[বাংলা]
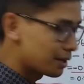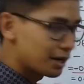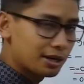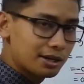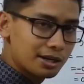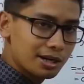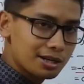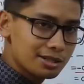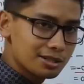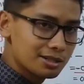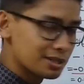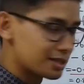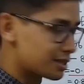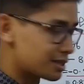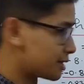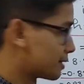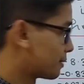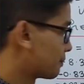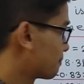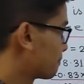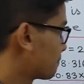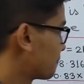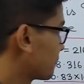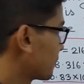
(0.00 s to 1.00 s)
আমরা এটা আসতেছি
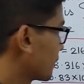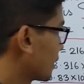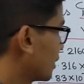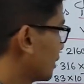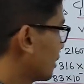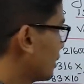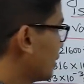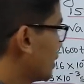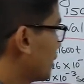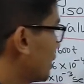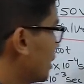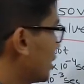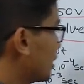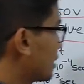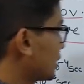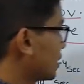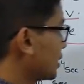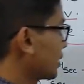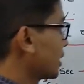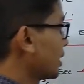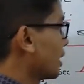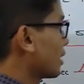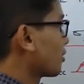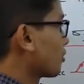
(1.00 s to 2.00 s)

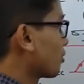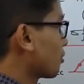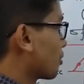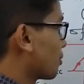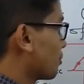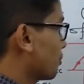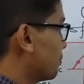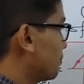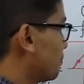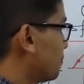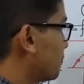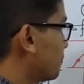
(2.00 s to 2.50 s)
এটাতে খেয়াল করুন